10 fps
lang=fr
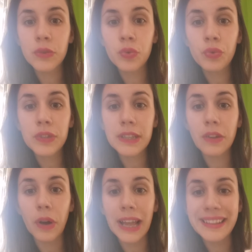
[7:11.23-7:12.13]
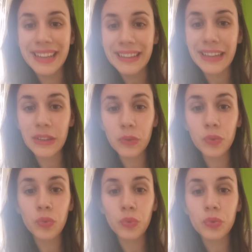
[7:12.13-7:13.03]
Tout est dans la tête et
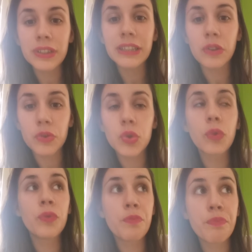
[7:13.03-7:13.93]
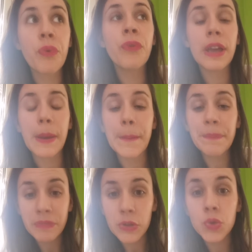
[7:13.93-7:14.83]
tout est dans ce que vous pouvez
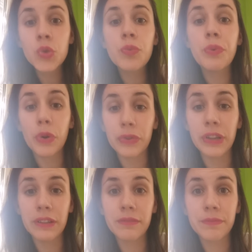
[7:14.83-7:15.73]
supporter.